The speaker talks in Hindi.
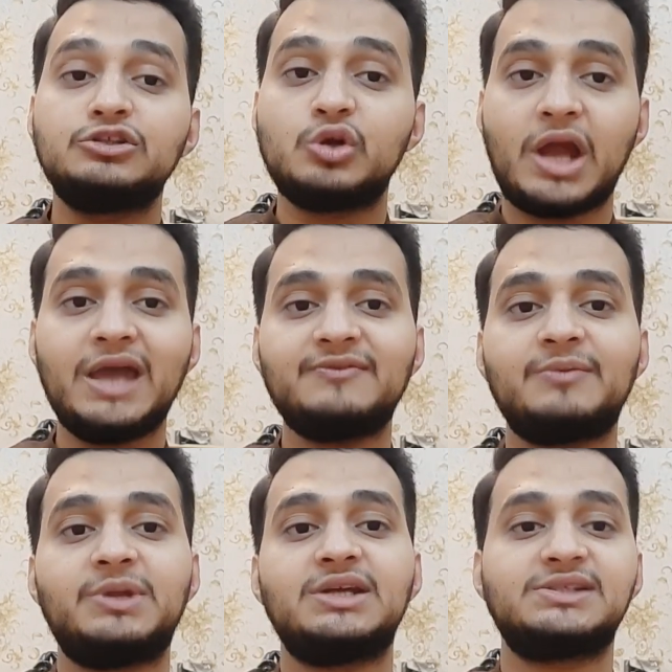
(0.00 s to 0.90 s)
जो लाइव
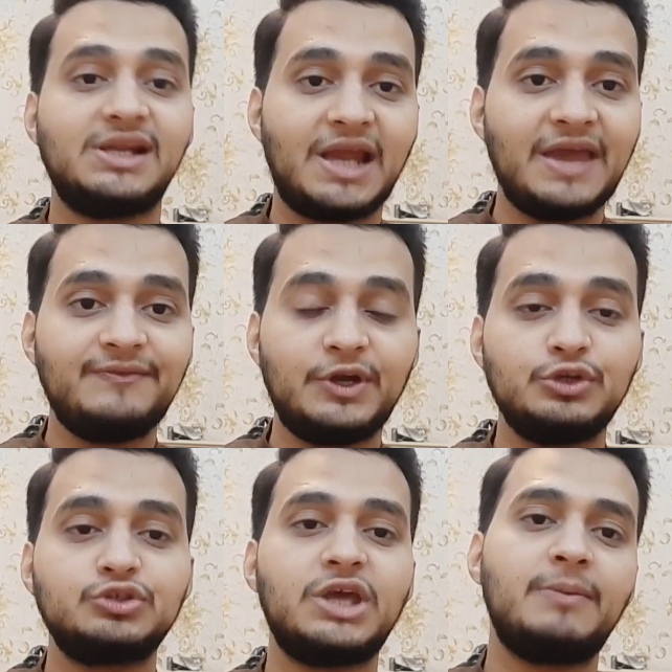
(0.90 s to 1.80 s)
अपडेट्स हैं लाइव
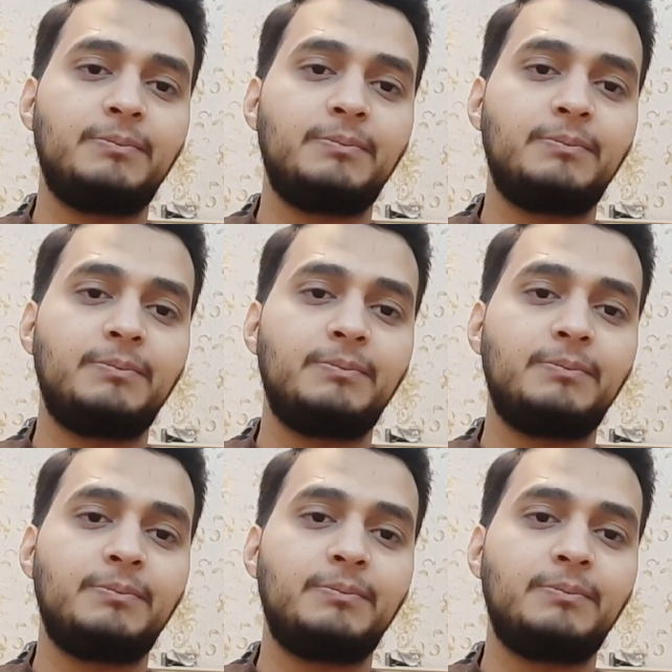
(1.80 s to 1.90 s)
वीडियोज़ है